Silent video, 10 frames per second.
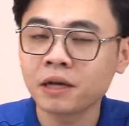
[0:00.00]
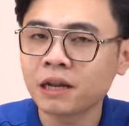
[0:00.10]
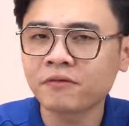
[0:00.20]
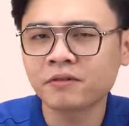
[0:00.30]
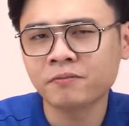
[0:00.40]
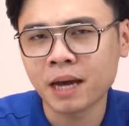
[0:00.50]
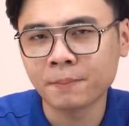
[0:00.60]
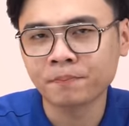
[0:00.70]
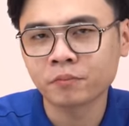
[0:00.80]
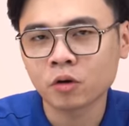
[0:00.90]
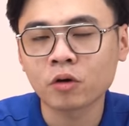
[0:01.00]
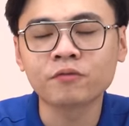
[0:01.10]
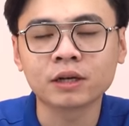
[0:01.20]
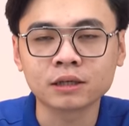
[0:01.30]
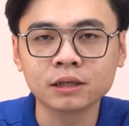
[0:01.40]
Đấy là phần mềm. Còn
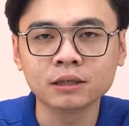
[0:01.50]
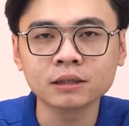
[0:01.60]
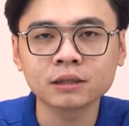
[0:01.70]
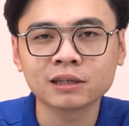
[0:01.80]
phần cứng